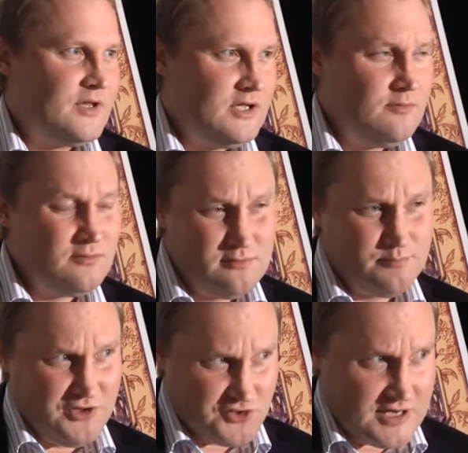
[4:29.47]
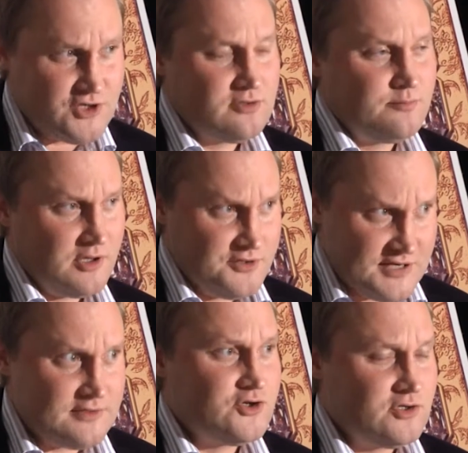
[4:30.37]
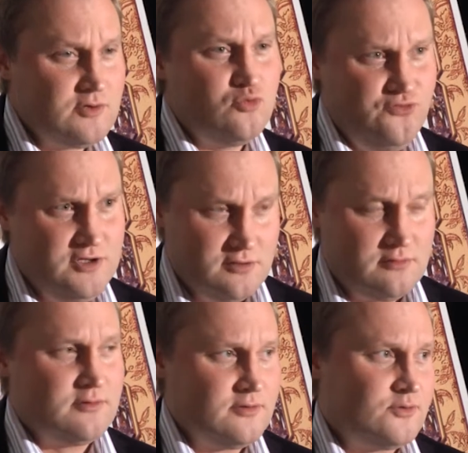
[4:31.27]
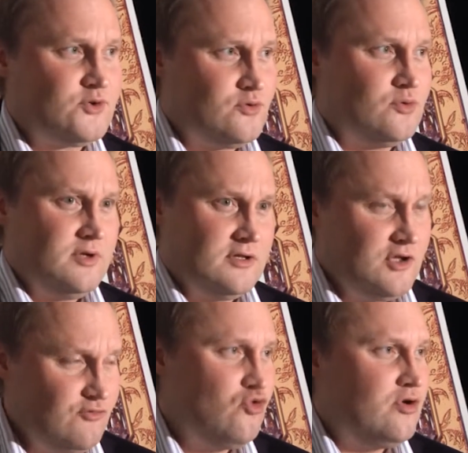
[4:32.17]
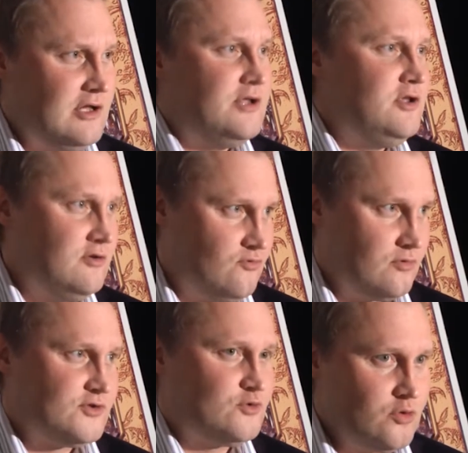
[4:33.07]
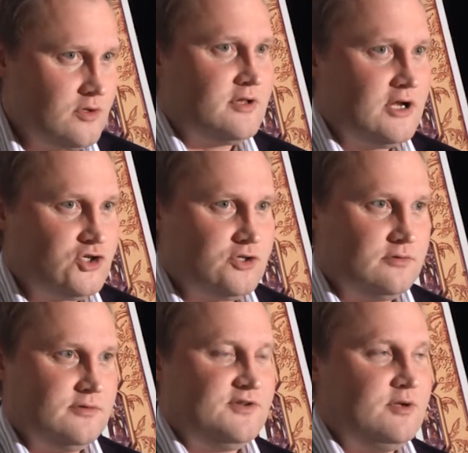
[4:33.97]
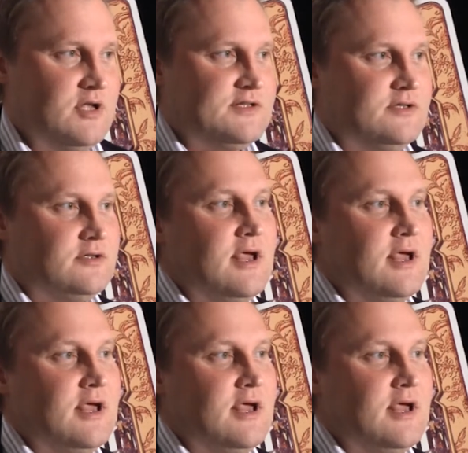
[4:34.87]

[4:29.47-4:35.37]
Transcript: и проницательный, проницательный человек увидит, э, что это его или не его, стоит ли дальше заниматься